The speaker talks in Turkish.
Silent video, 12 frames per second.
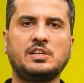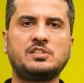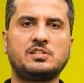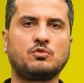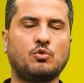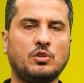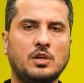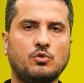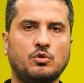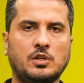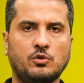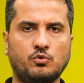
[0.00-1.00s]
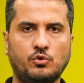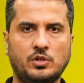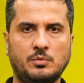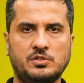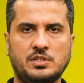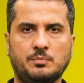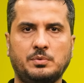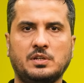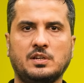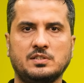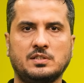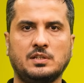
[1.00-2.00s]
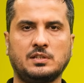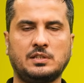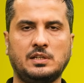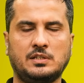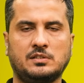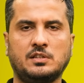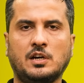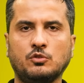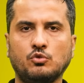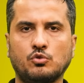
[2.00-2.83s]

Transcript: teşhisi kolay kolay koyulabilecek bir hastalık değildir. Daha